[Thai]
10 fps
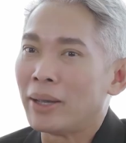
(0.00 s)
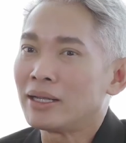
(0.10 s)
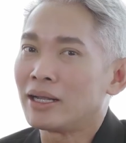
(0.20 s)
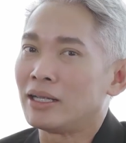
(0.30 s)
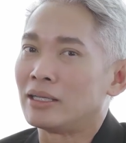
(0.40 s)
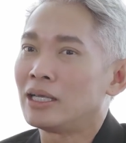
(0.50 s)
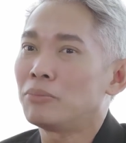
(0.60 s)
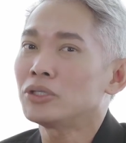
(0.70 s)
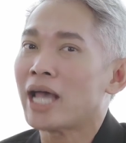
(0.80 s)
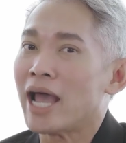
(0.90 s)
เป็นกลิ่น
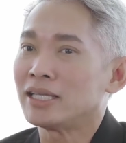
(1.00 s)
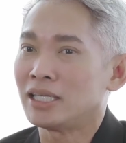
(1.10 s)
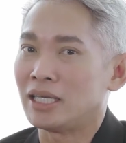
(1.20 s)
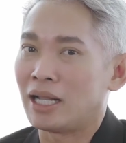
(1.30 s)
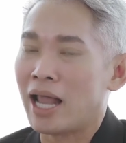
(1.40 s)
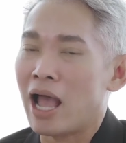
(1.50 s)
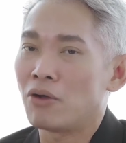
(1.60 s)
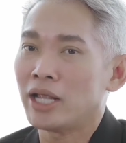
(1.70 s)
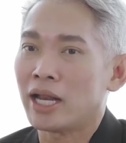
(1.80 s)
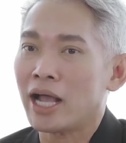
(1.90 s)
ที่ผู้ชายฉีดแล้
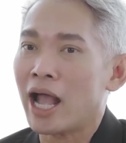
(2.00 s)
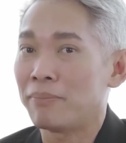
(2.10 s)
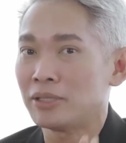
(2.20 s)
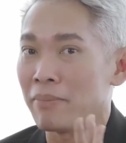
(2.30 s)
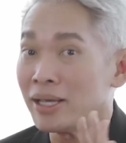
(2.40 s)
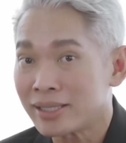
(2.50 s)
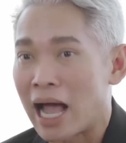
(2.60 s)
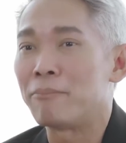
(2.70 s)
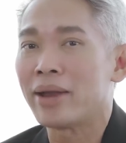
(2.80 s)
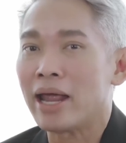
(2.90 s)
วเนี่ยนะครับจะไม่
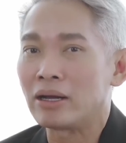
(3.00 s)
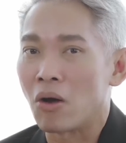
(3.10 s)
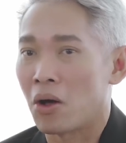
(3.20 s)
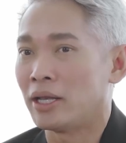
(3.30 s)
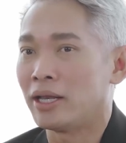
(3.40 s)
ซ้ำแน่นอน